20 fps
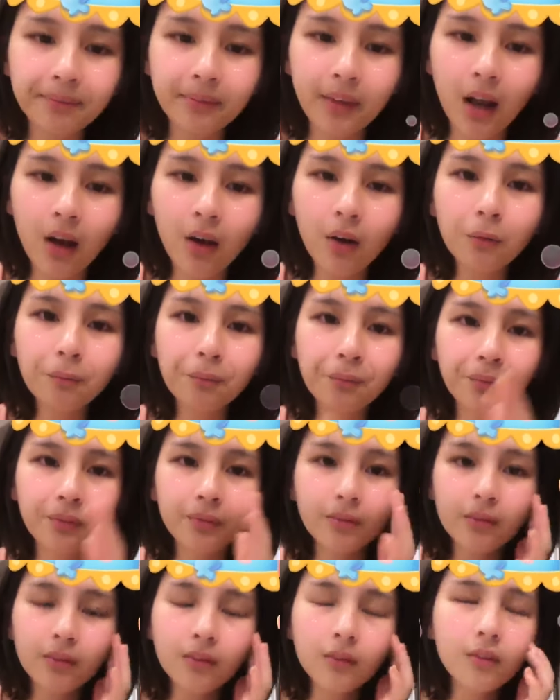然后。
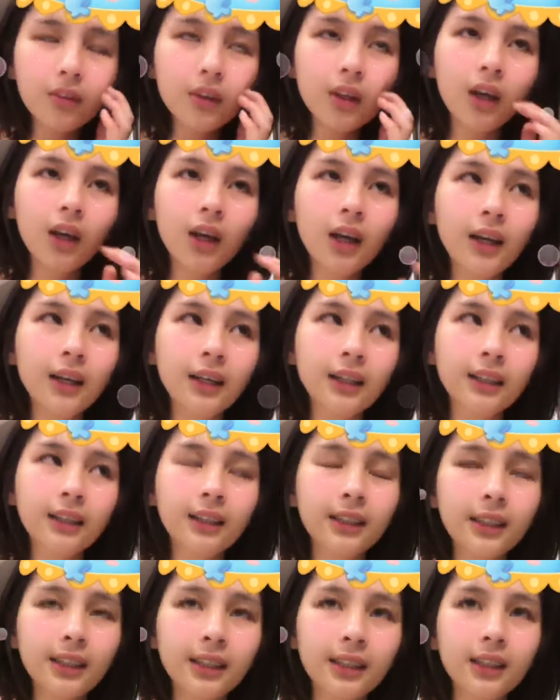
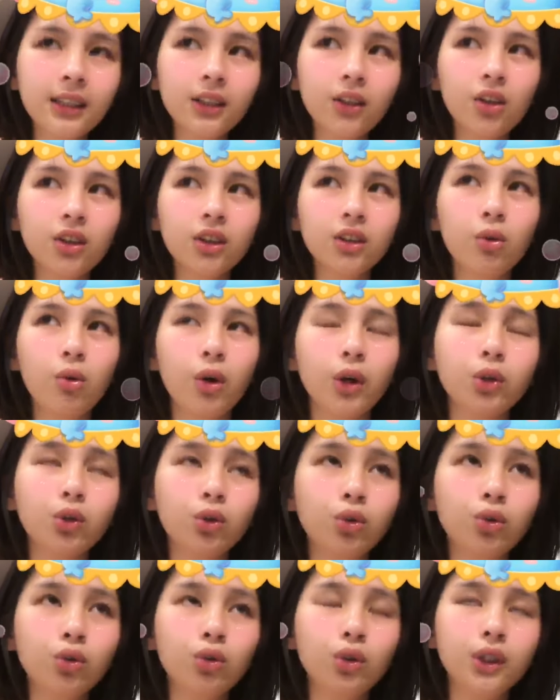这次又是回
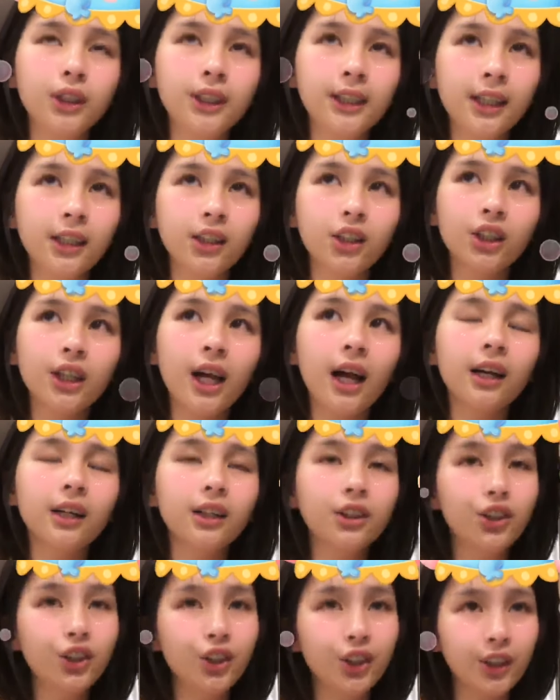去线上
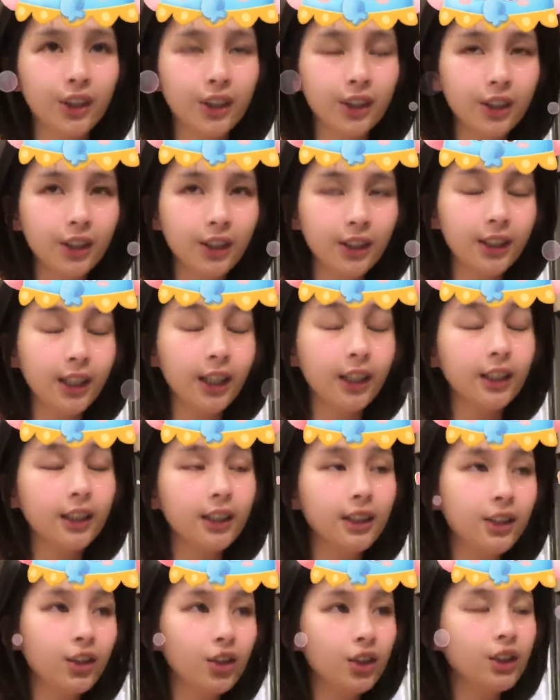跟实现，
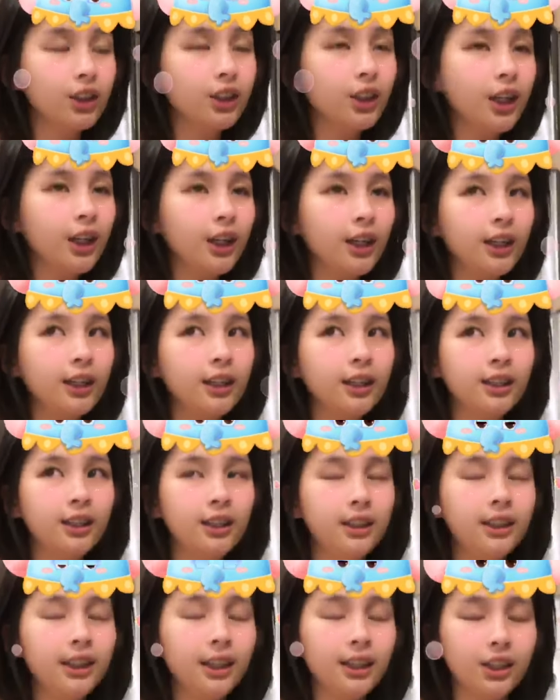就是
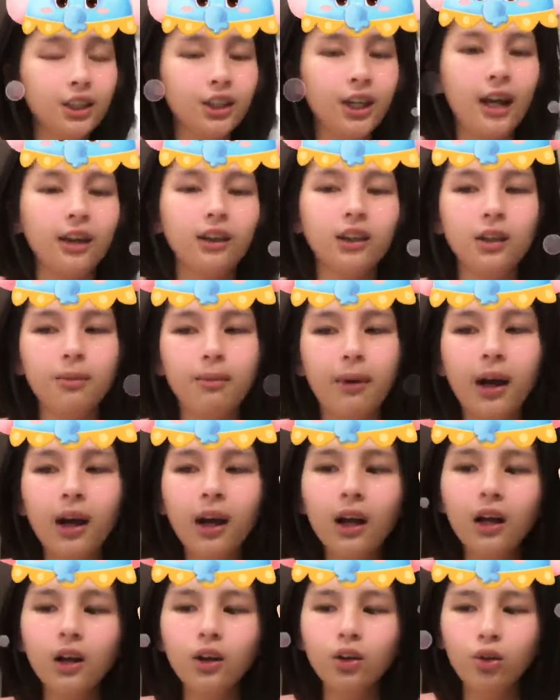现场的嘛。
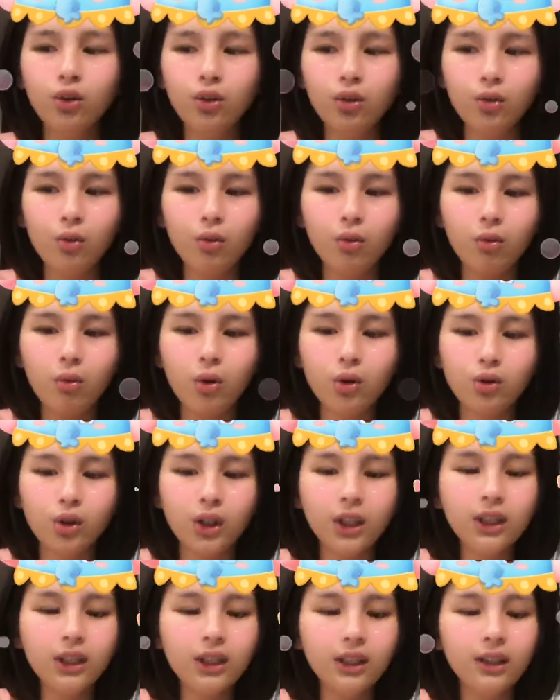我觉
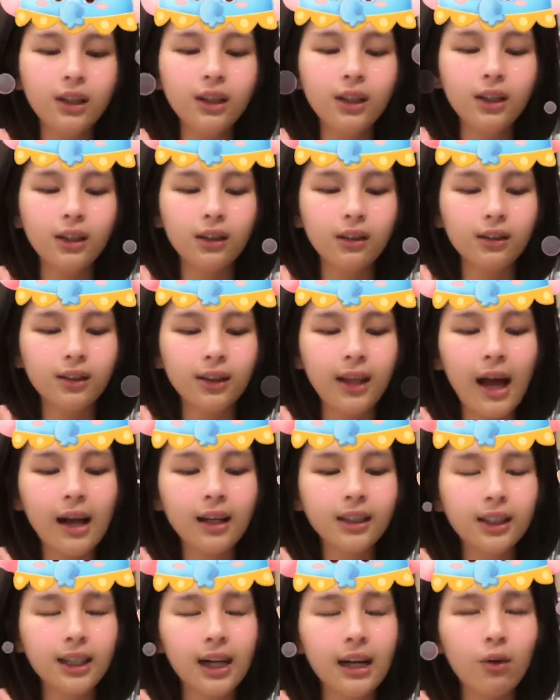得那个
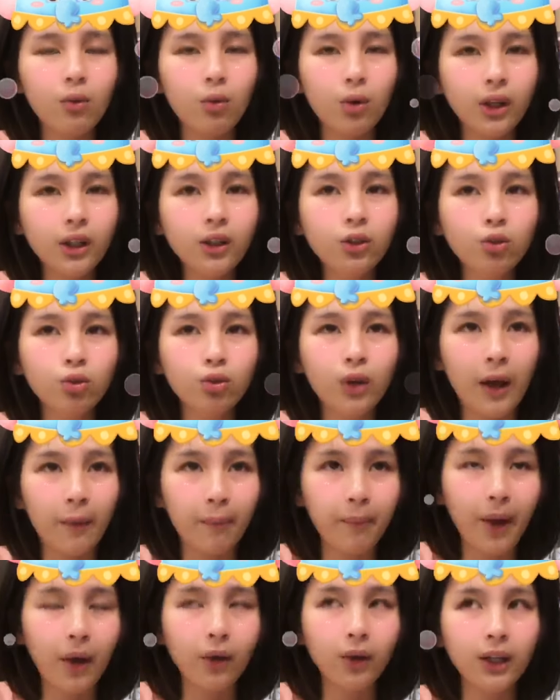当下，我一出来
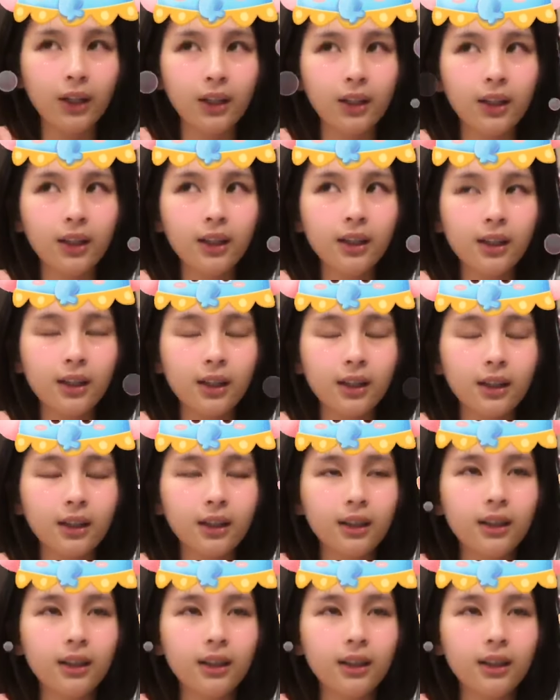表演的那个